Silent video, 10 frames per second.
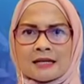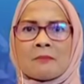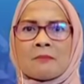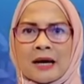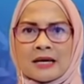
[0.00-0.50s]

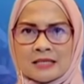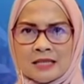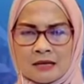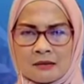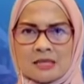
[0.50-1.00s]

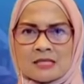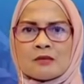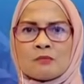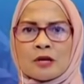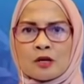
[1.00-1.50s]
nampaknya
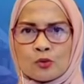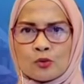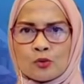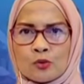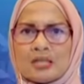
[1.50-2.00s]
masih
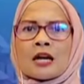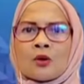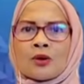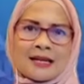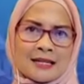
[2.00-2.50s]
perlu
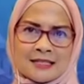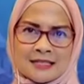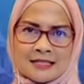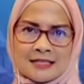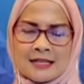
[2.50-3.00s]
dikelola
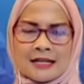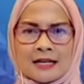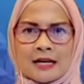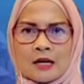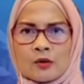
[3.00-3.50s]
lagi. Okay.
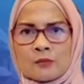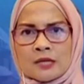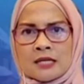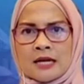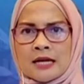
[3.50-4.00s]
Karena okay. kalau
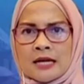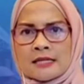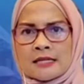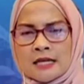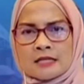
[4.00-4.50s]
pergerakan yang